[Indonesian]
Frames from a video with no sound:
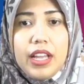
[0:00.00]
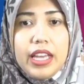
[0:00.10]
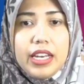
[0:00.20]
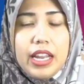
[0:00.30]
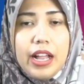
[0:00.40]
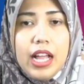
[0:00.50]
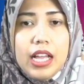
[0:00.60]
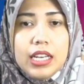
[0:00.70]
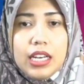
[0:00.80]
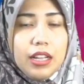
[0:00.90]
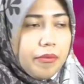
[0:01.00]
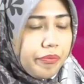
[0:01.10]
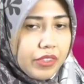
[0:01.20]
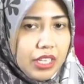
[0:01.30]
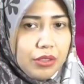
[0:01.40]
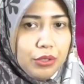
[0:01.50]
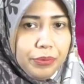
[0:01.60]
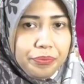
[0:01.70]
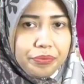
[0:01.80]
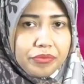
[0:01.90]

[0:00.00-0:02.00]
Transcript: lainnya. Nah, itu